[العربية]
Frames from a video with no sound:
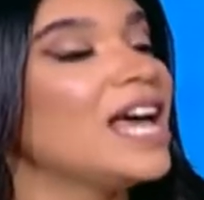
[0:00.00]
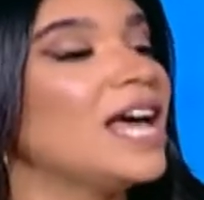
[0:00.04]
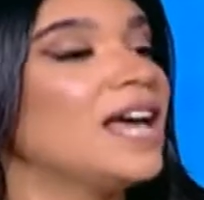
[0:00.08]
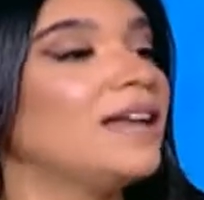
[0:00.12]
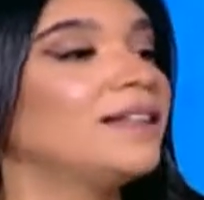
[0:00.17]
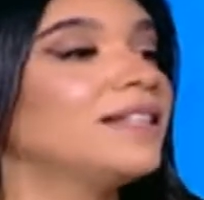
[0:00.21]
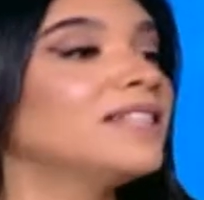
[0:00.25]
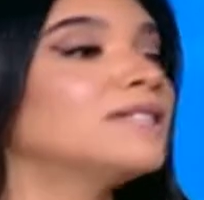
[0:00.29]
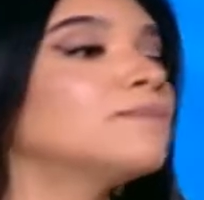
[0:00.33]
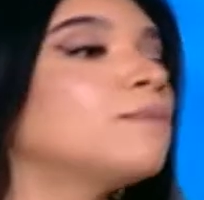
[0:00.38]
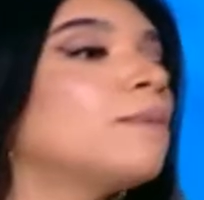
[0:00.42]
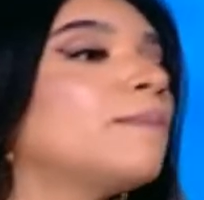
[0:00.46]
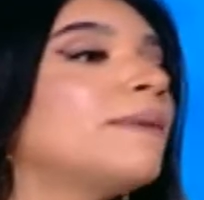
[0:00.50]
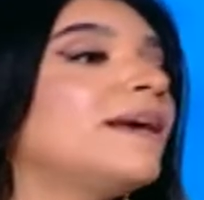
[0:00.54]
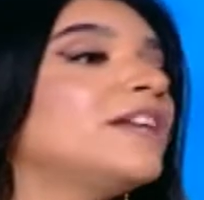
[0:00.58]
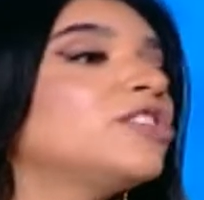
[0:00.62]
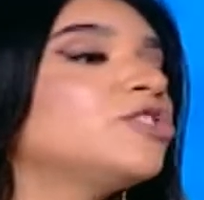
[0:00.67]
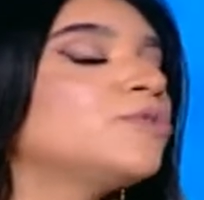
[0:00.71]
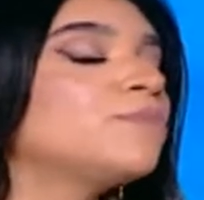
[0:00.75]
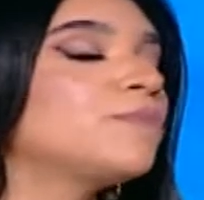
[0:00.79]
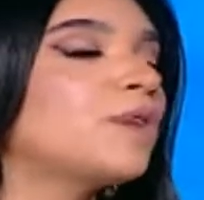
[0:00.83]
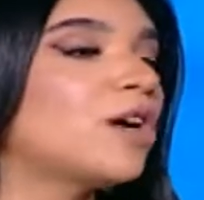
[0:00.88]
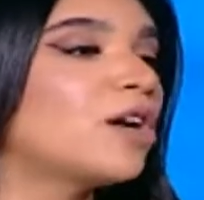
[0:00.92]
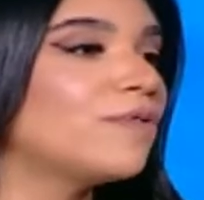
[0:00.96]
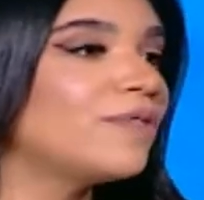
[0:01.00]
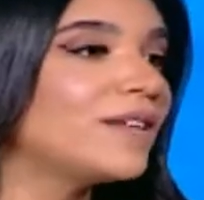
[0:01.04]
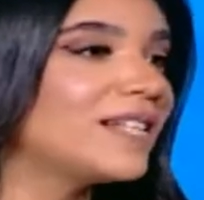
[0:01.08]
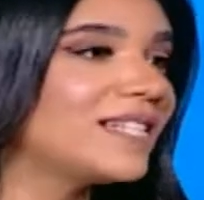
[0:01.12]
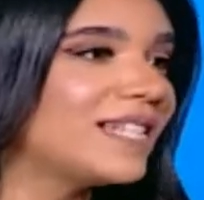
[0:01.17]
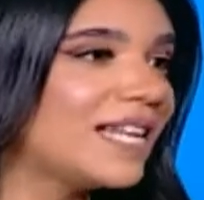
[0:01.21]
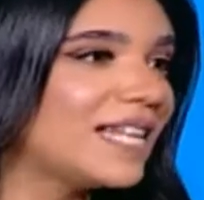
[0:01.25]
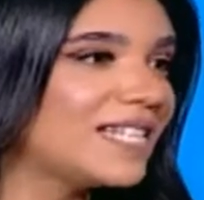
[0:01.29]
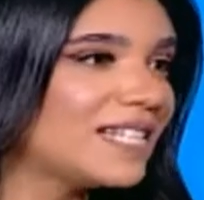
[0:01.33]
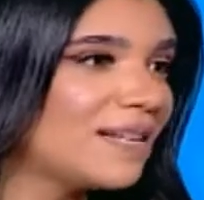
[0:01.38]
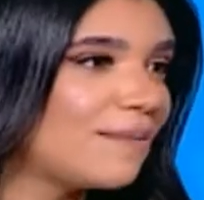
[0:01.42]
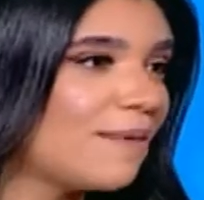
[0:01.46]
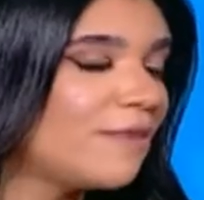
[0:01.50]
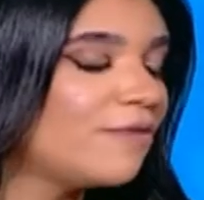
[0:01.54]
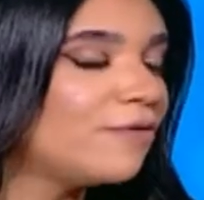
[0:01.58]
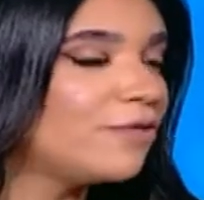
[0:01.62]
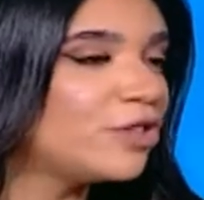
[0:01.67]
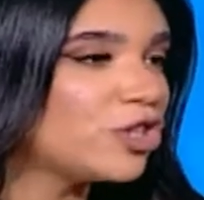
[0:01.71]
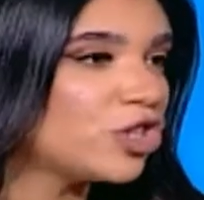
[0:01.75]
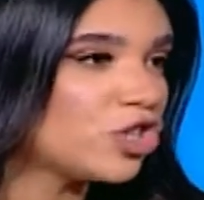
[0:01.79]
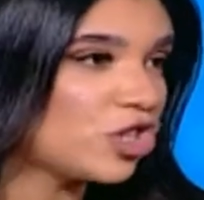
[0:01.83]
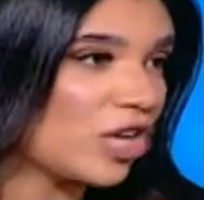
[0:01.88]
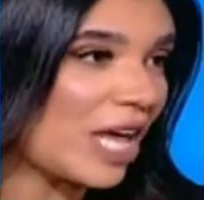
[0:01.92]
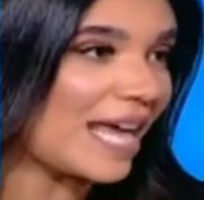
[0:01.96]
الناس ما بقتش بتعرفك زي زمان في
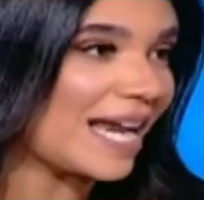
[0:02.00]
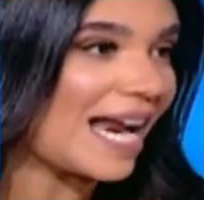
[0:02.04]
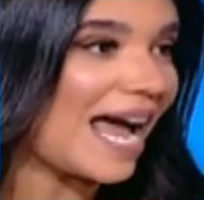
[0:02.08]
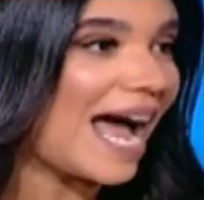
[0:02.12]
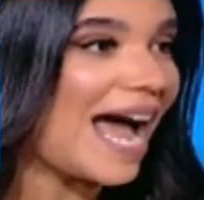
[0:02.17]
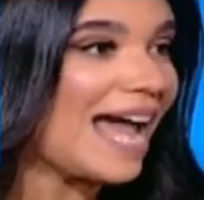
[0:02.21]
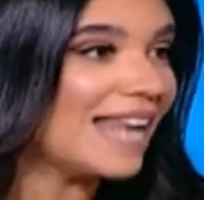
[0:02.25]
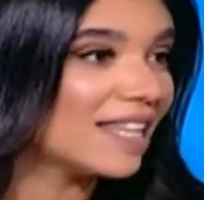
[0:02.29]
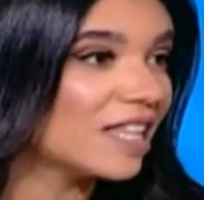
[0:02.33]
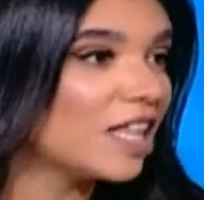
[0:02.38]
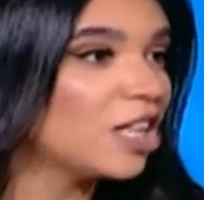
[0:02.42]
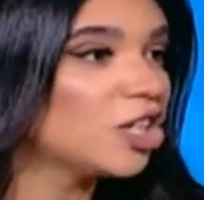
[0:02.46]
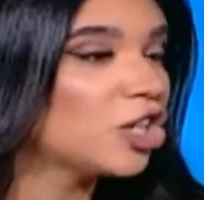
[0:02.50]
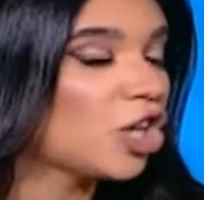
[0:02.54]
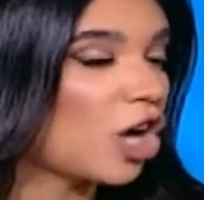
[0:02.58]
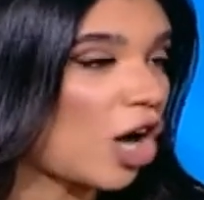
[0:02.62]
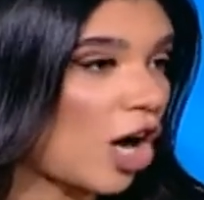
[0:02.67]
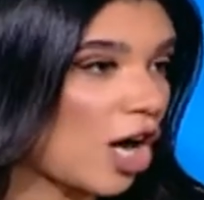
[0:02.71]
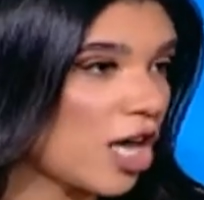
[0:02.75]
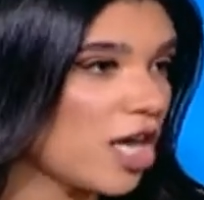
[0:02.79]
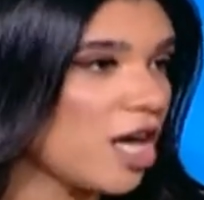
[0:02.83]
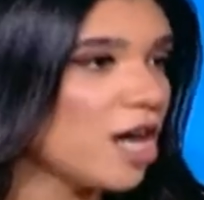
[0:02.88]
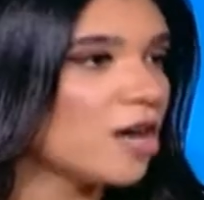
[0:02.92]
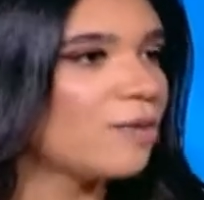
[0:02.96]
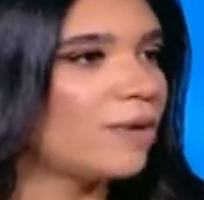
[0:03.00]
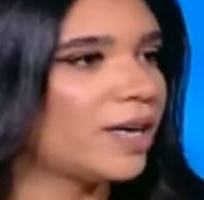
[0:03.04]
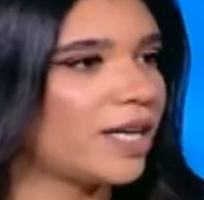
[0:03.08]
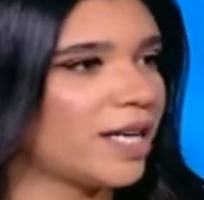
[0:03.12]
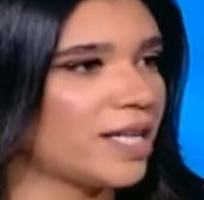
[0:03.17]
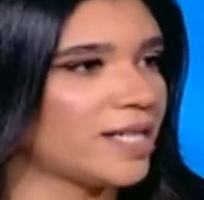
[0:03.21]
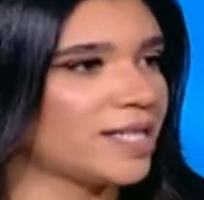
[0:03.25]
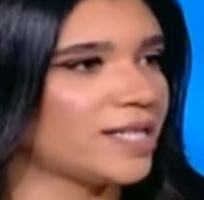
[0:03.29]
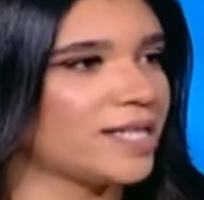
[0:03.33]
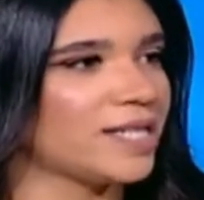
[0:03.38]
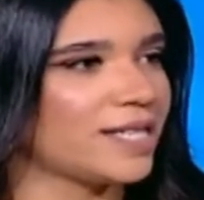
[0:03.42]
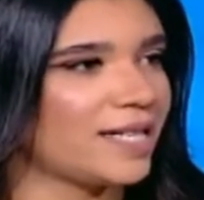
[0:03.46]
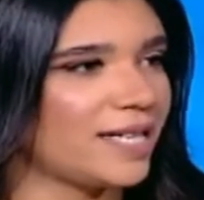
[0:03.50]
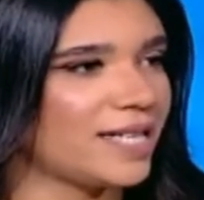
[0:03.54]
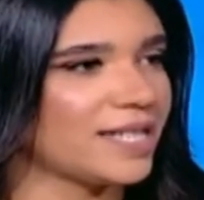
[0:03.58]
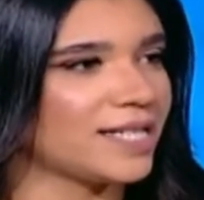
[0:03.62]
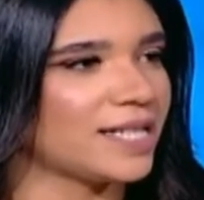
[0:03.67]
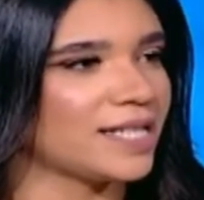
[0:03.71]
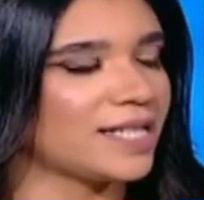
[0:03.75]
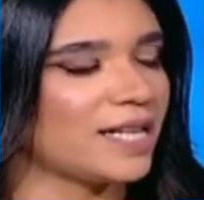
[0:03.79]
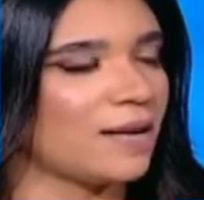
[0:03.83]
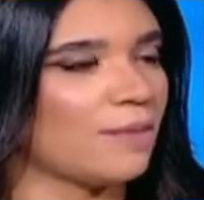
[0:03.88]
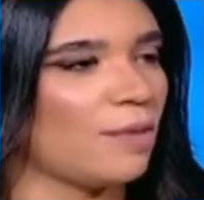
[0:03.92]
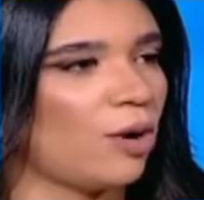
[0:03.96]
الشارع هل ده اتغير ولا
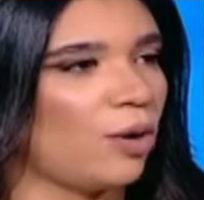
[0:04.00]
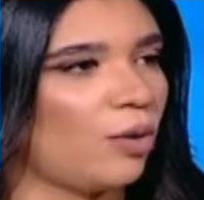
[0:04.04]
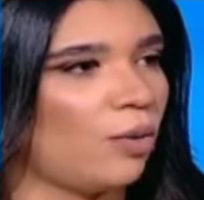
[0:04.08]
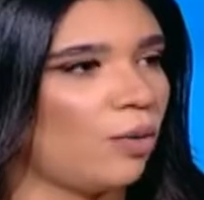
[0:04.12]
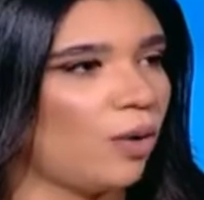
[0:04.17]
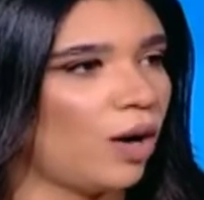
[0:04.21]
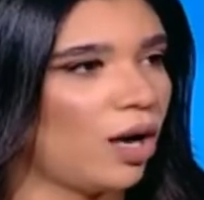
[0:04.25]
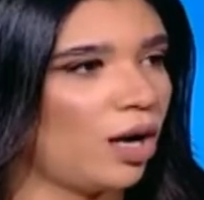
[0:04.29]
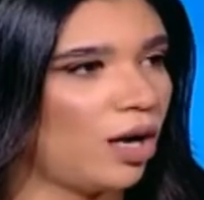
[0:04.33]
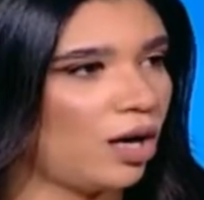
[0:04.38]
لسه زي ما هو لا